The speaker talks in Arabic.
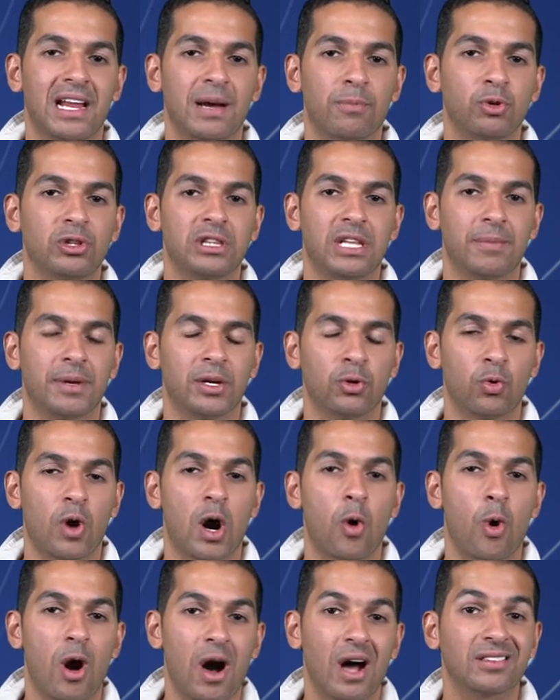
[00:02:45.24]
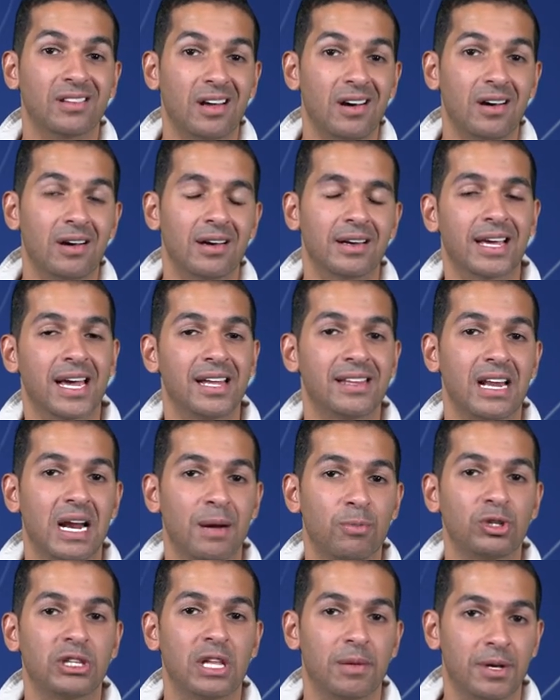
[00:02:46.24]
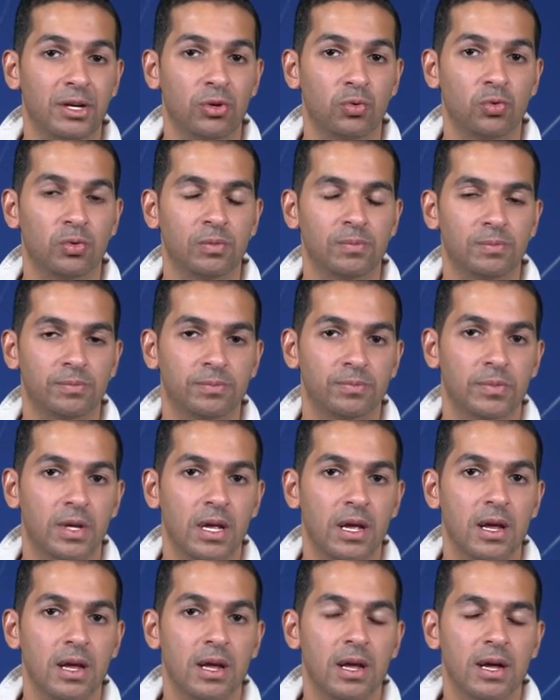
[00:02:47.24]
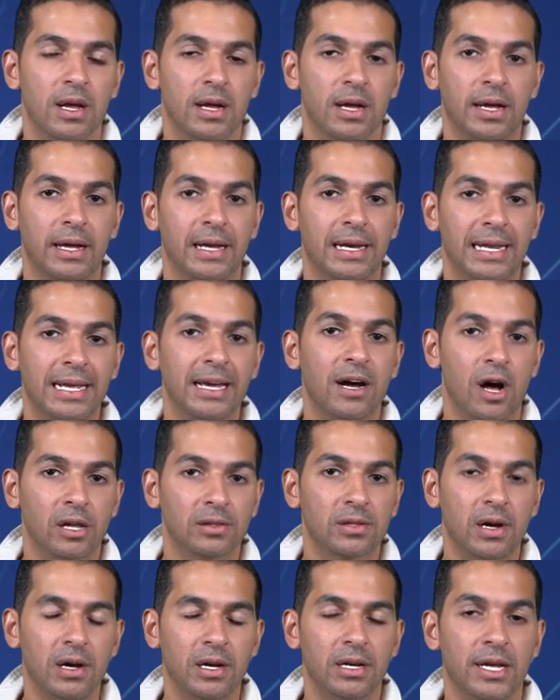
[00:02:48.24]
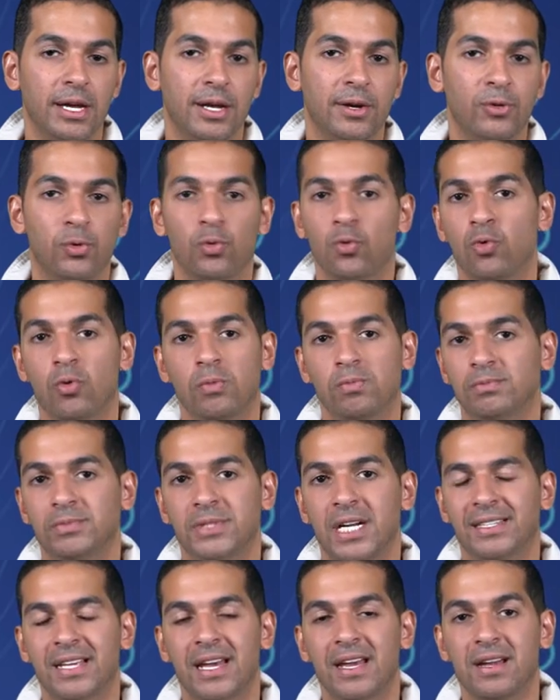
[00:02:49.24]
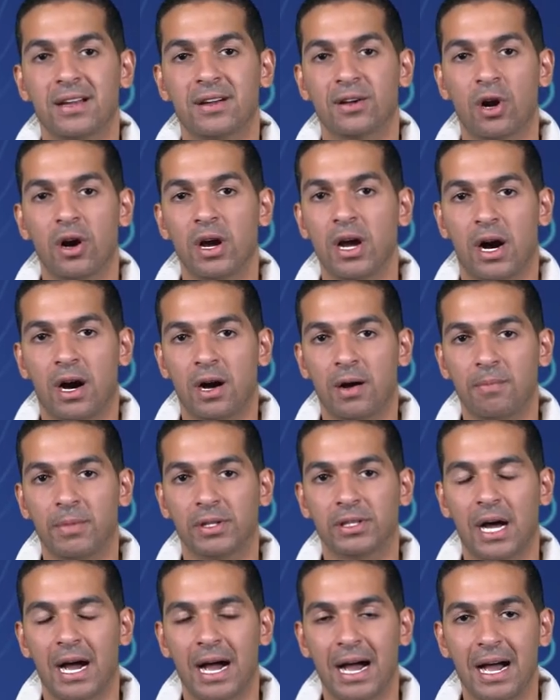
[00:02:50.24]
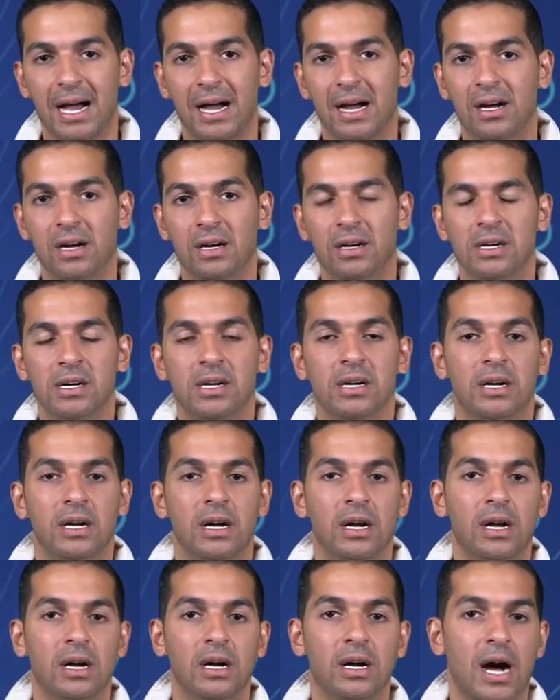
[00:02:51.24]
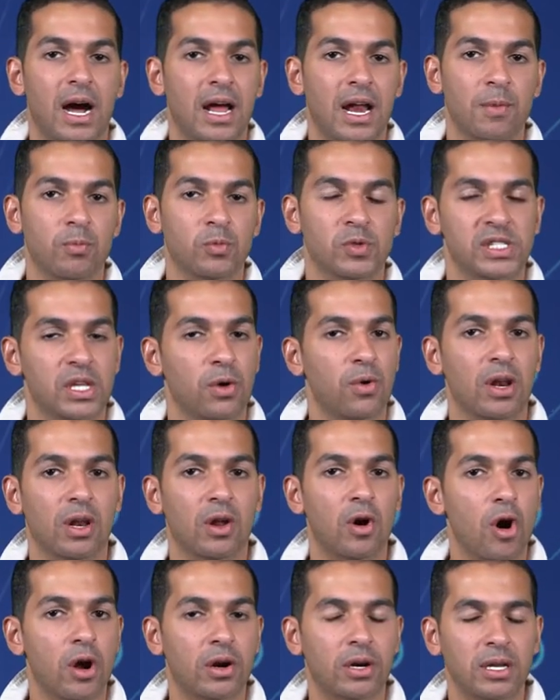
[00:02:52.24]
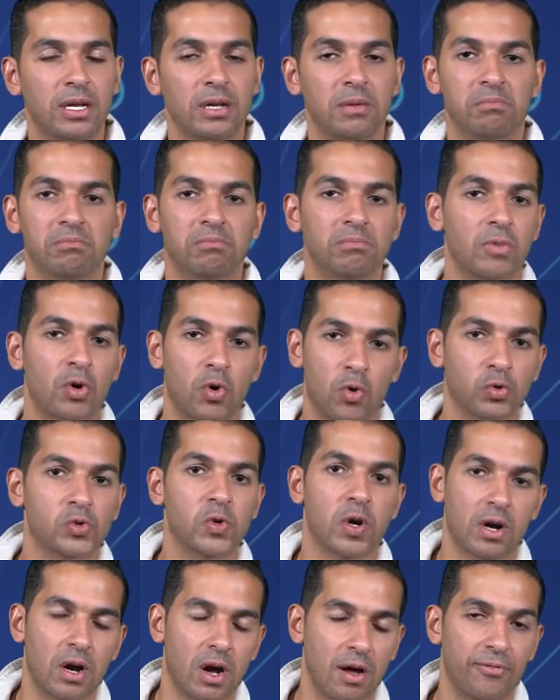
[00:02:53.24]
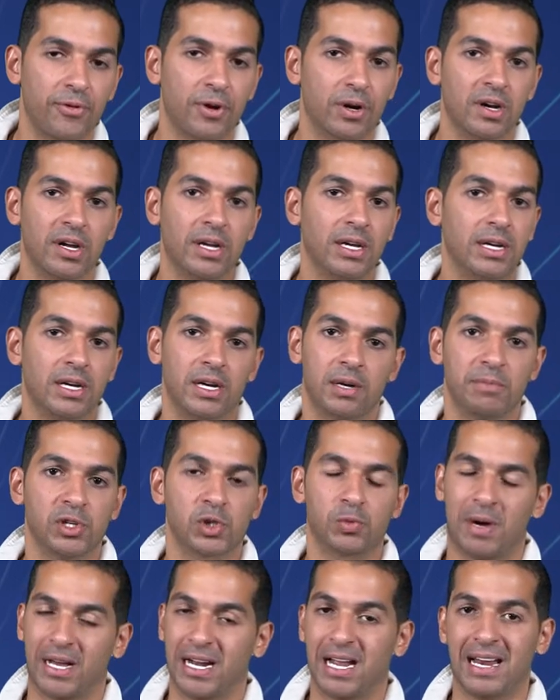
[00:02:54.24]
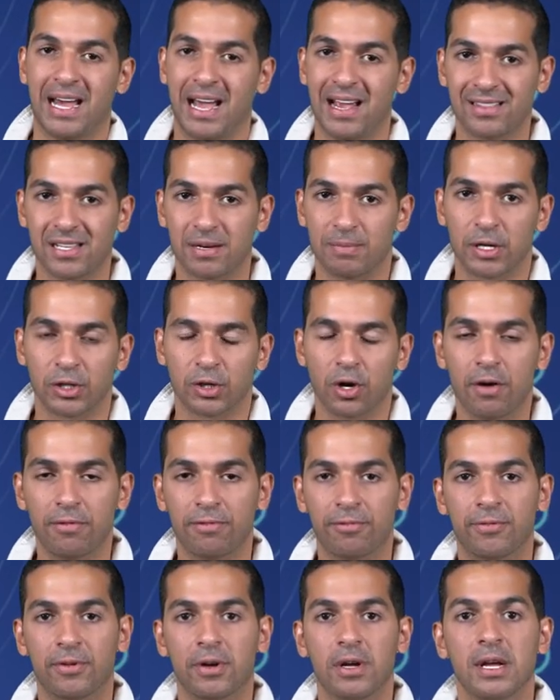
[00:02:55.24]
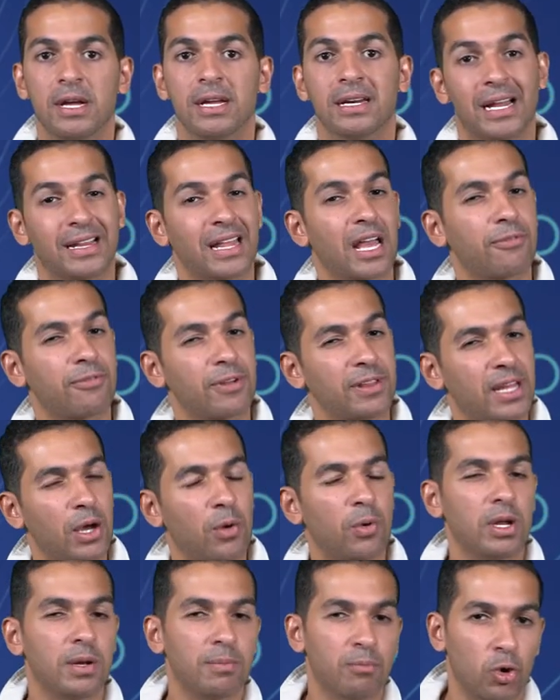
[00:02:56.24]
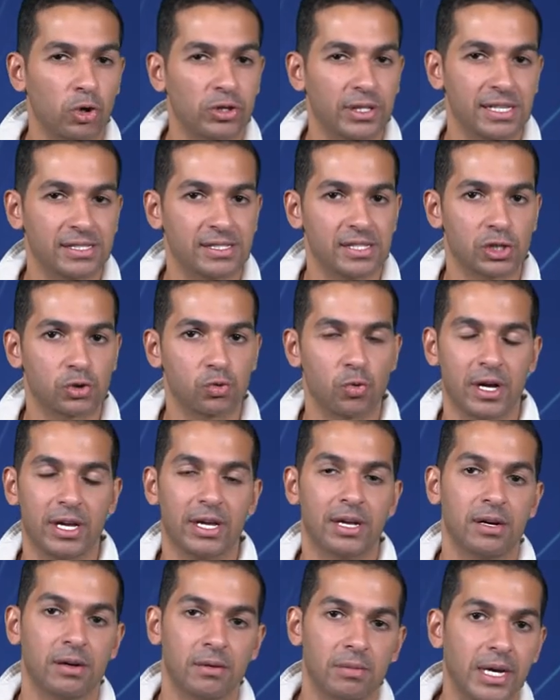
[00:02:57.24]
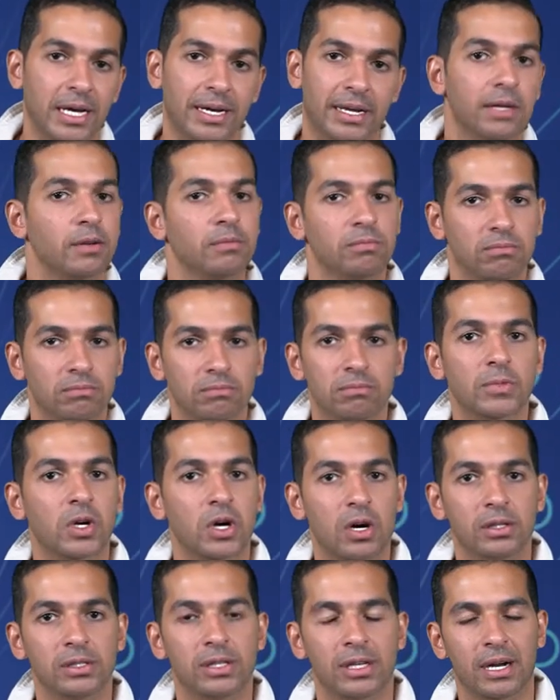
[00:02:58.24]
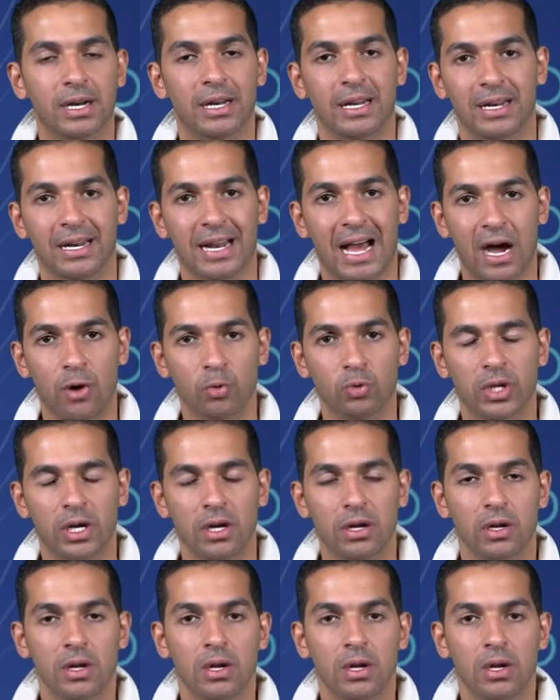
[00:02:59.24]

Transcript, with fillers: لابد منه او خطا كان لابد منه آه، ليه خطا لانه نتائج رائعه متحققه آه، على المستوى القاري خساره افريقيه مش معناها نهايه المطاف نتائج في الدوري مهتزه شويه لكن قادره للعوده